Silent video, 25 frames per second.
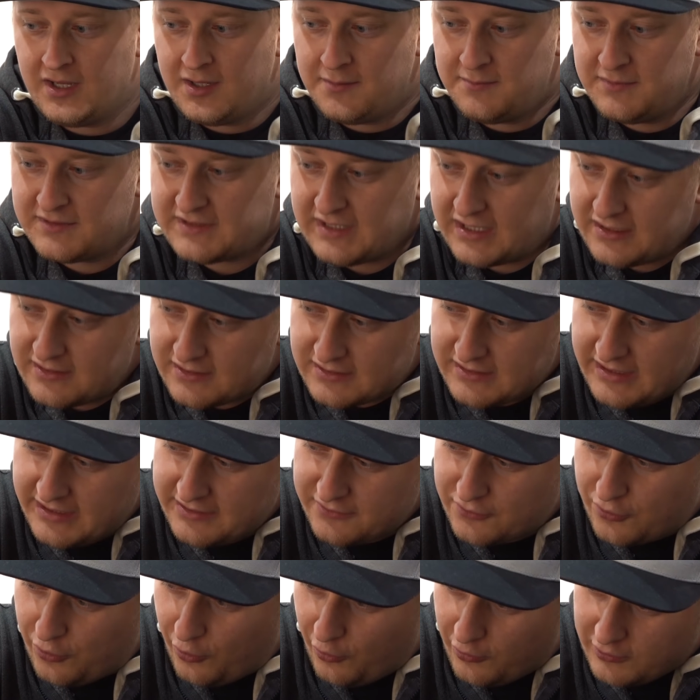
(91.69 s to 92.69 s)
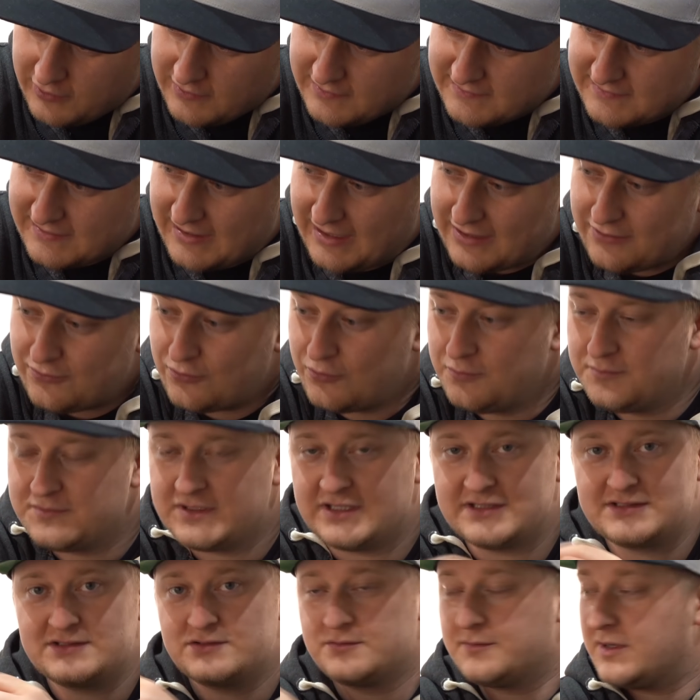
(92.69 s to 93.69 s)
mit einer kleinen Kordel dran, um
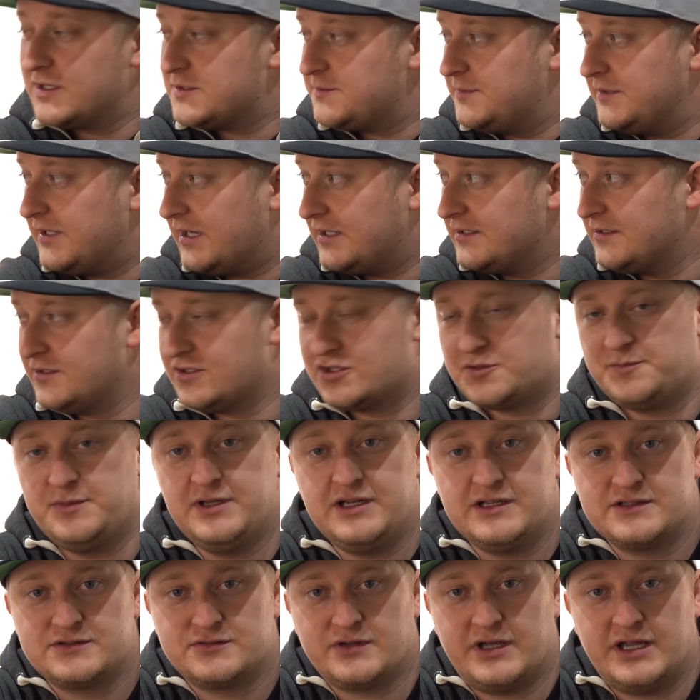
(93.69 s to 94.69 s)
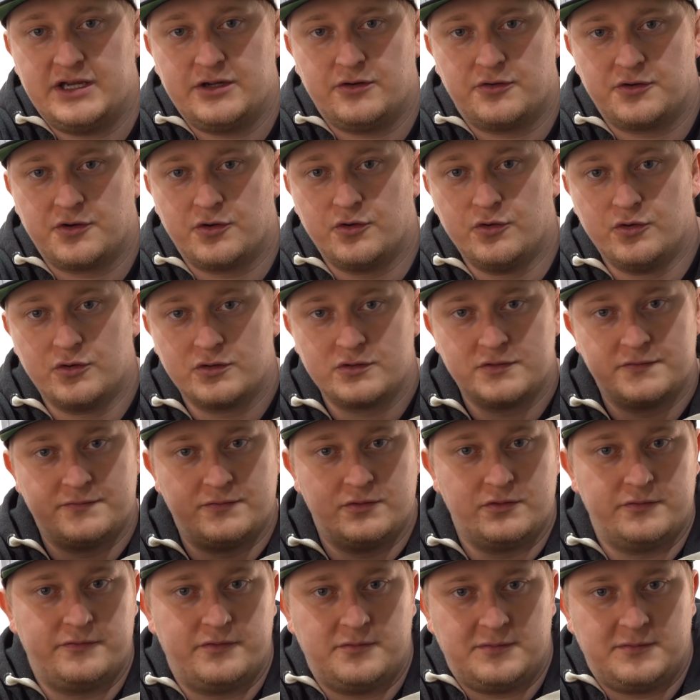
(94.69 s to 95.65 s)
das zum Beispiel an den Spiegel zu hängen oder irgendwo,